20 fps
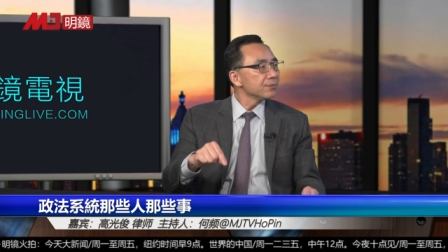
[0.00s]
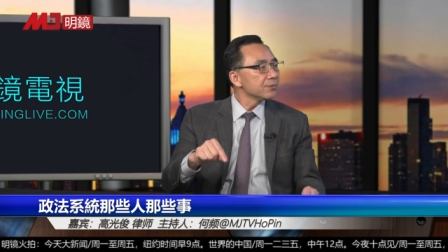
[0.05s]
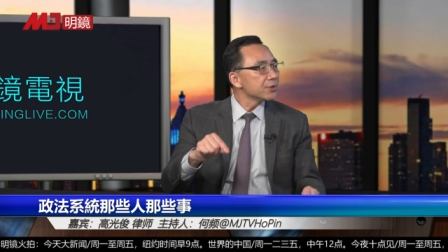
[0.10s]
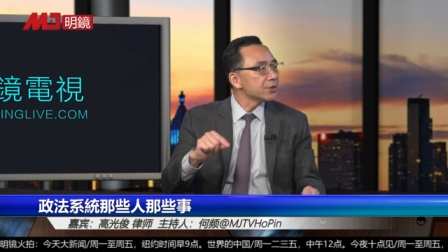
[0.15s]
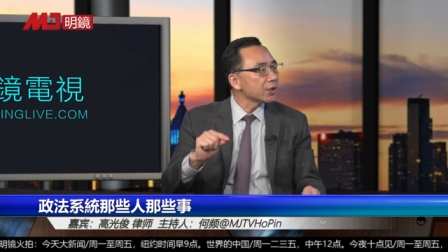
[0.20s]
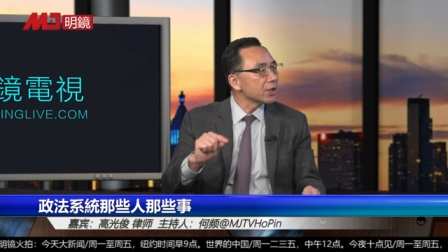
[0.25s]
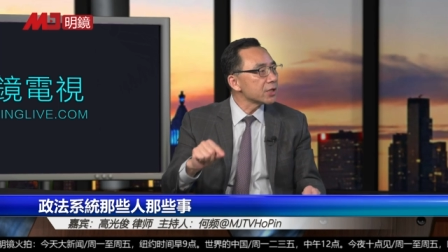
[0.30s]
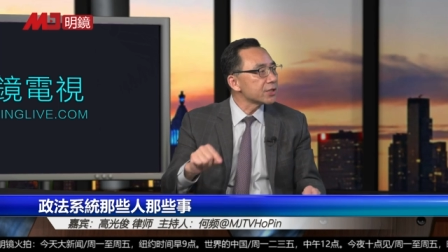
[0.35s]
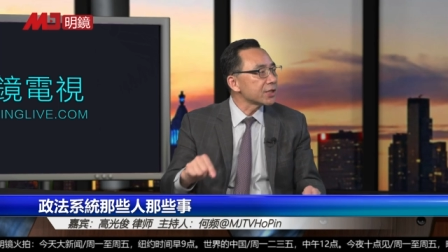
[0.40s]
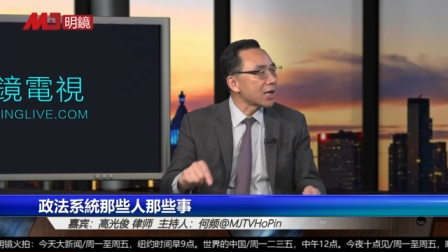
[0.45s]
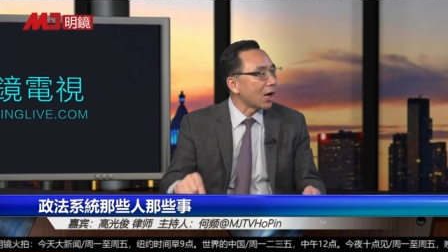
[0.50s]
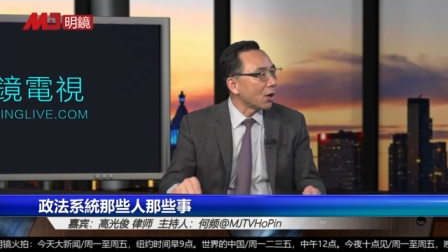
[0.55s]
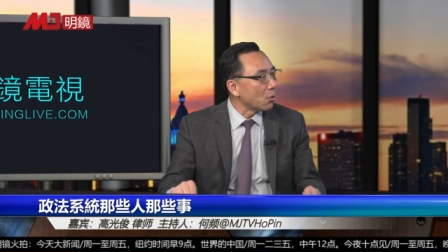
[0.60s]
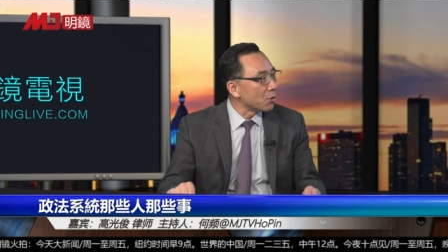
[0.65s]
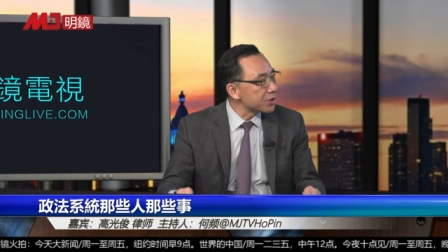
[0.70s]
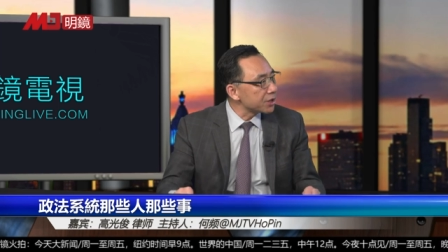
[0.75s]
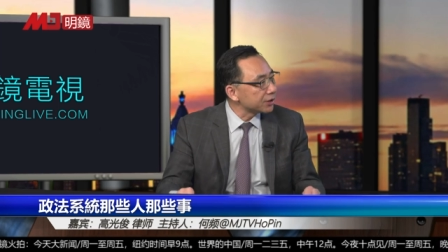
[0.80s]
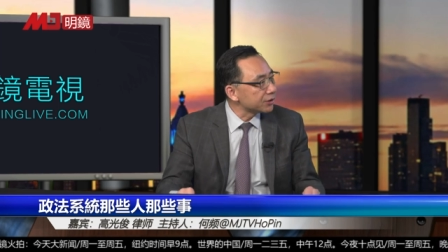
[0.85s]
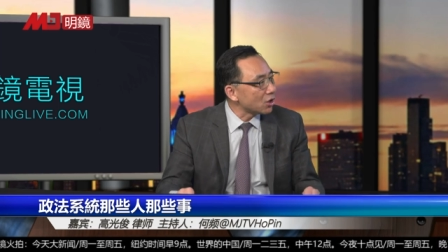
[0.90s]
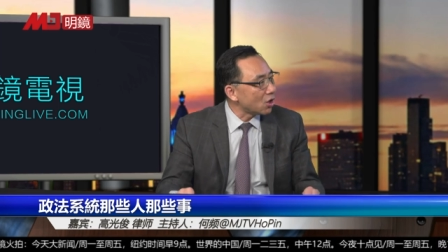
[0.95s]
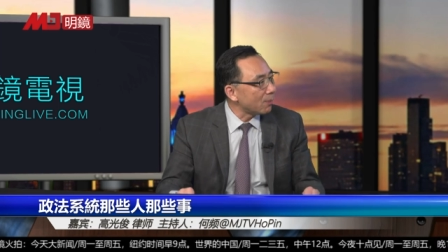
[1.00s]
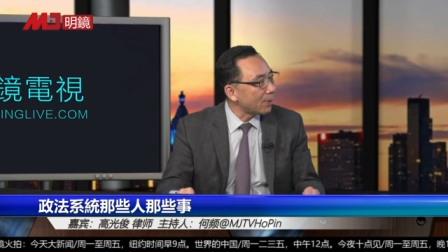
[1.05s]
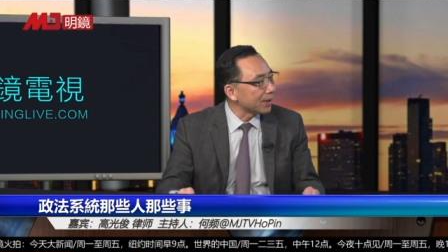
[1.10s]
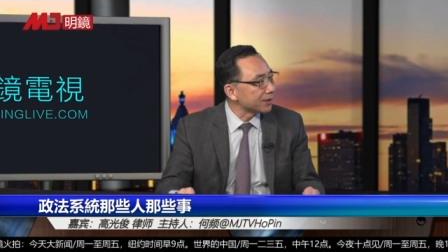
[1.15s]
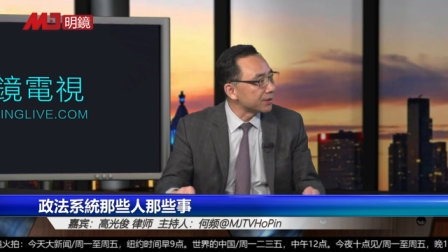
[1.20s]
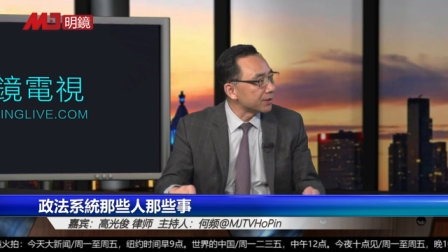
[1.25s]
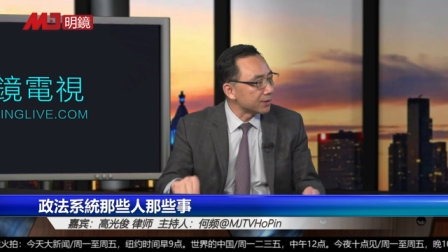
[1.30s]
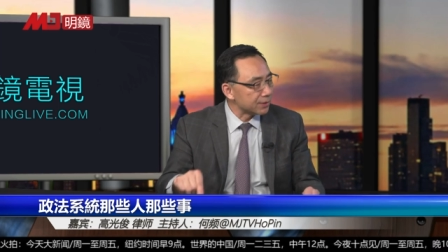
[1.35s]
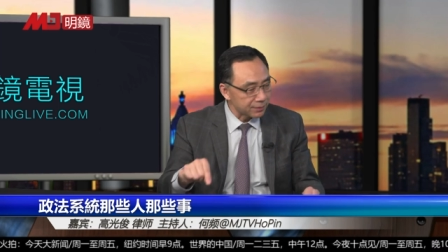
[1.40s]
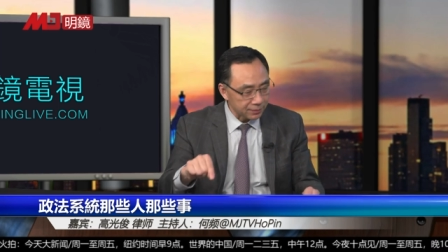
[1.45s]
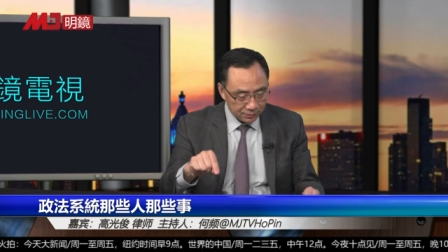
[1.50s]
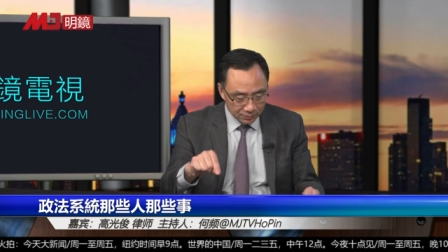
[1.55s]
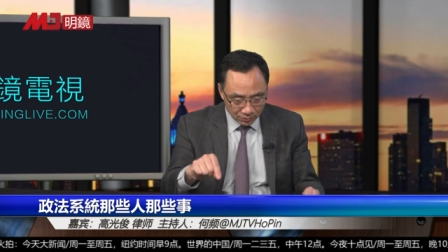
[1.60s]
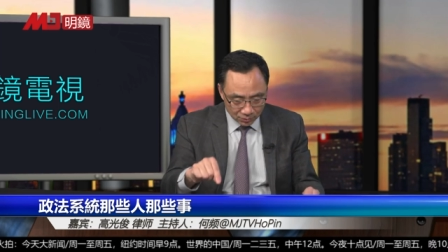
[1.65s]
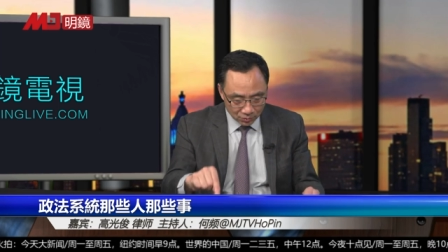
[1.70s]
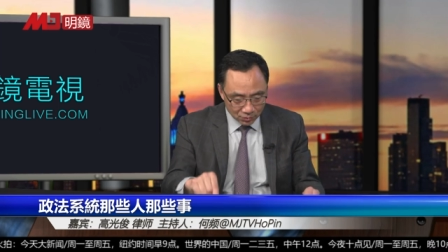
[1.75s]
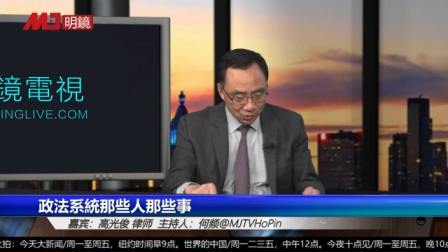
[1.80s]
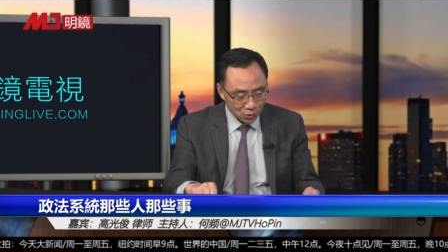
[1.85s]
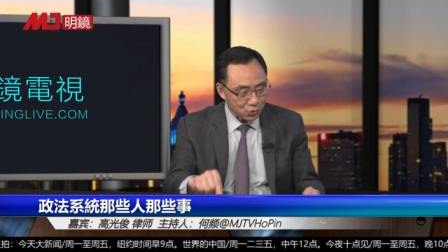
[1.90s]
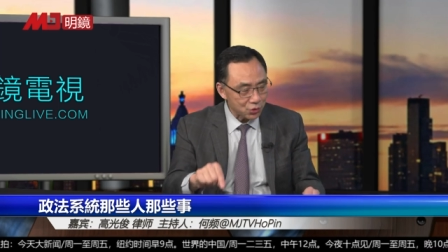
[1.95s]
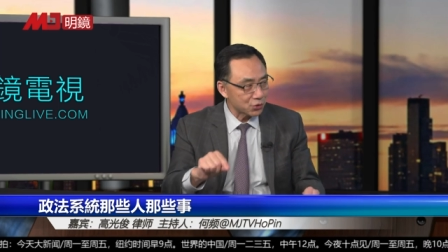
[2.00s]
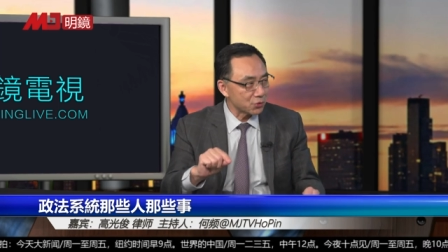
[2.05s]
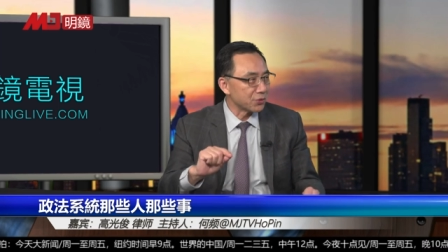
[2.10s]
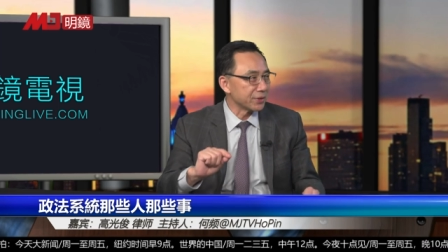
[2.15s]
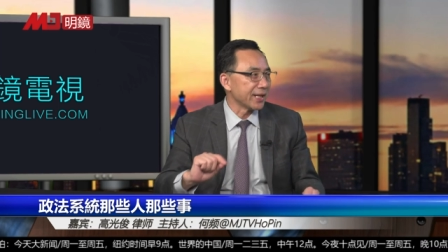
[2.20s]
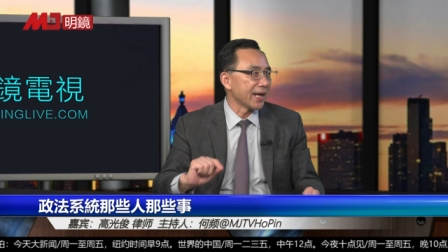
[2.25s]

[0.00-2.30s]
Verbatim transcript: 这个掌握这个刀把的人都是周恩